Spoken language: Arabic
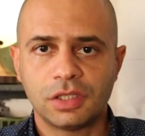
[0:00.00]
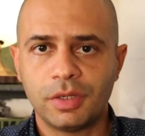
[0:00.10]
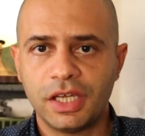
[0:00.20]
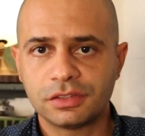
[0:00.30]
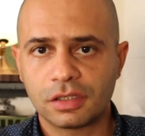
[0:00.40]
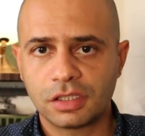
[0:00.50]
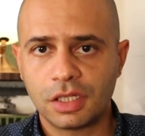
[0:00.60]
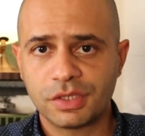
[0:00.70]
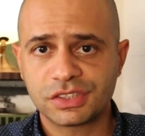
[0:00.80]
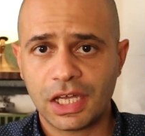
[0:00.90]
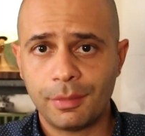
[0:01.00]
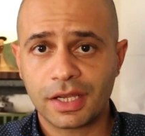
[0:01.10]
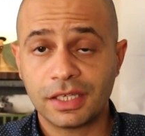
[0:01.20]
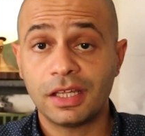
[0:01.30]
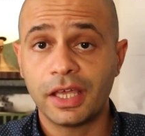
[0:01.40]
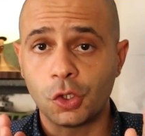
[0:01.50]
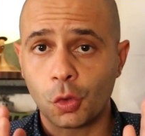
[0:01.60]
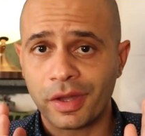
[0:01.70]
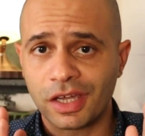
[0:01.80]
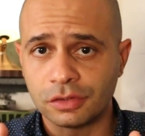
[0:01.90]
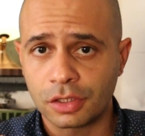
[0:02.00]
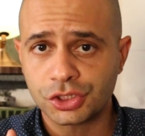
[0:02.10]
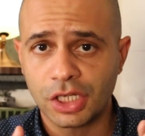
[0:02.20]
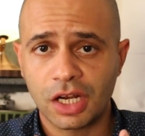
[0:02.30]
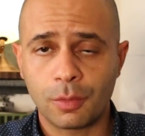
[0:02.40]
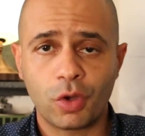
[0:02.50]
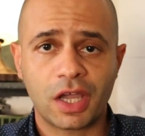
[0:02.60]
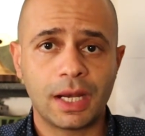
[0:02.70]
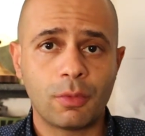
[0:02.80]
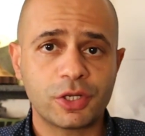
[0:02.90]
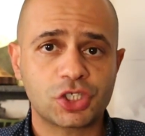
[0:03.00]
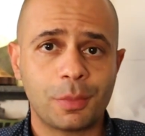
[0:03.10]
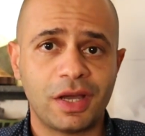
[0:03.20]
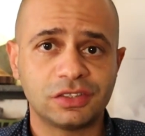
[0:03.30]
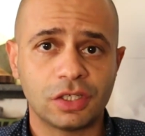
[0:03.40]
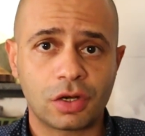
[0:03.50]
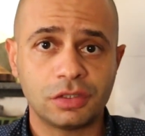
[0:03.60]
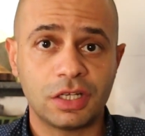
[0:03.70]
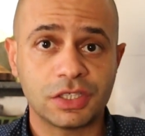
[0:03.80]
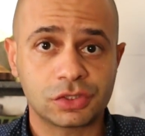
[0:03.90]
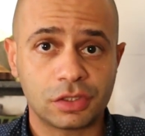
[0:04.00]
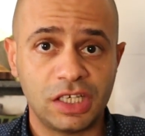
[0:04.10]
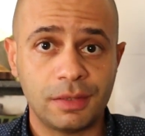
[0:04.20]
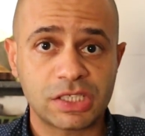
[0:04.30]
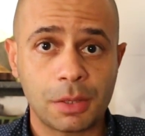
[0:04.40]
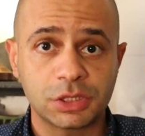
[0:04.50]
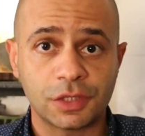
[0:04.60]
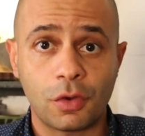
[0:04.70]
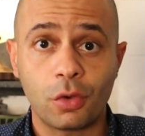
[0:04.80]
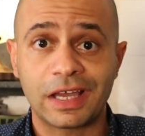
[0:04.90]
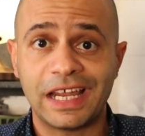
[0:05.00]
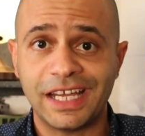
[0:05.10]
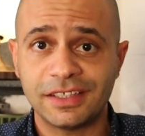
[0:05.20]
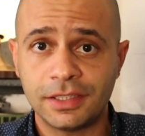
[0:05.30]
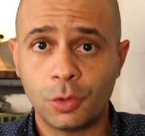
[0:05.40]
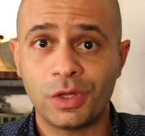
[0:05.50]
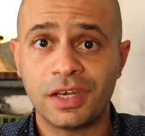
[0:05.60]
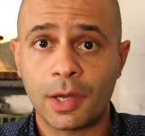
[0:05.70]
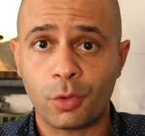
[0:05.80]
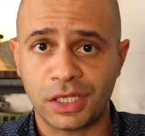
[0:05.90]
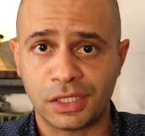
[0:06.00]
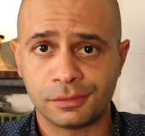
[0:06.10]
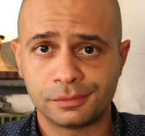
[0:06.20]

طب ليه الطيران المصري عمل كده لانه ما يقدرش على المواجهه المباشره مع الطيران الاسرائيلي بسبب التفوق العددي والنوعي